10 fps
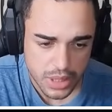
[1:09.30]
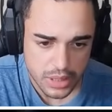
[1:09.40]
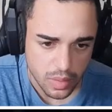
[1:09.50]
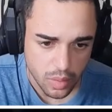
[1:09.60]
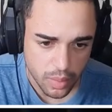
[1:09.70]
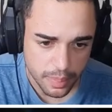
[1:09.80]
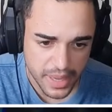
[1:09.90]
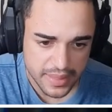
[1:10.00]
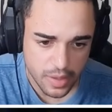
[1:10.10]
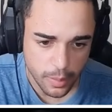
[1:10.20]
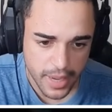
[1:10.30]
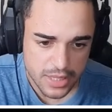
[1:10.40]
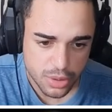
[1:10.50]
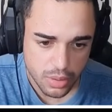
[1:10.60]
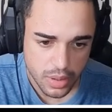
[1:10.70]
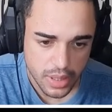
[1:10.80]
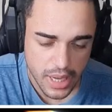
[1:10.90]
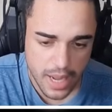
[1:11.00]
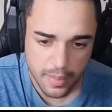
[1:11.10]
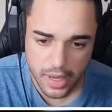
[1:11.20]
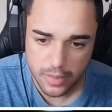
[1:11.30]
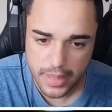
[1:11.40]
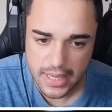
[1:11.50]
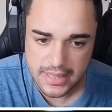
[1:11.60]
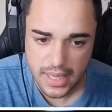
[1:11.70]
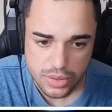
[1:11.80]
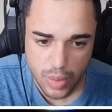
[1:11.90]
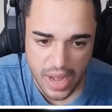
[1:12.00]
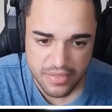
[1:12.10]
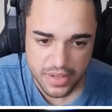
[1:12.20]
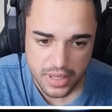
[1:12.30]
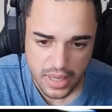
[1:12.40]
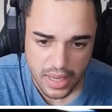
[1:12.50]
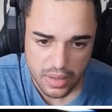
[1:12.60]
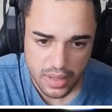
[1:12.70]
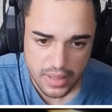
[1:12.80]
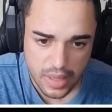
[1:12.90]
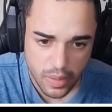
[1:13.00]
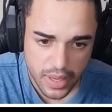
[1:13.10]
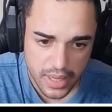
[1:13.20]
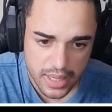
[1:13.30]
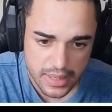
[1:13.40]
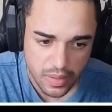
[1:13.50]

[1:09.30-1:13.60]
Gente. Opa, tem um médico. E aí, mano, beleza? Suave? O que, que ele tá olhando ali?